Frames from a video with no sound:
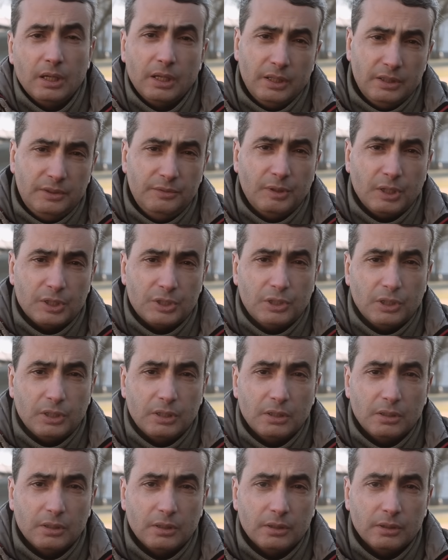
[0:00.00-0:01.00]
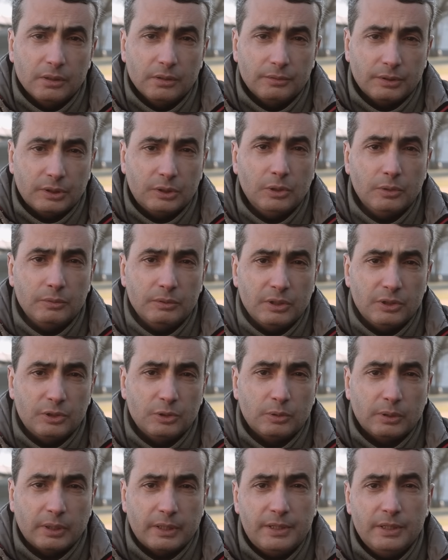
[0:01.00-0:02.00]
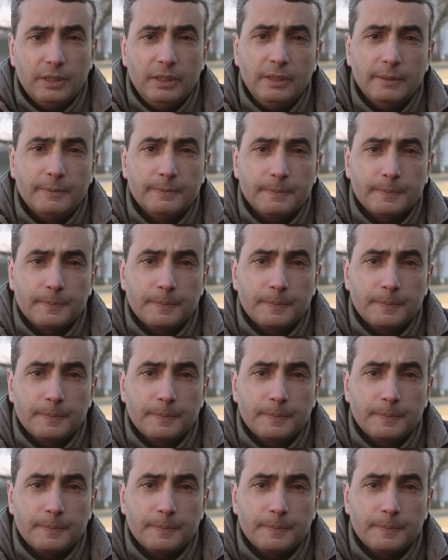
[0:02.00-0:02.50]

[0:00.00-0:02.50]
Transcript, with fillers: И дважды Верховный суд России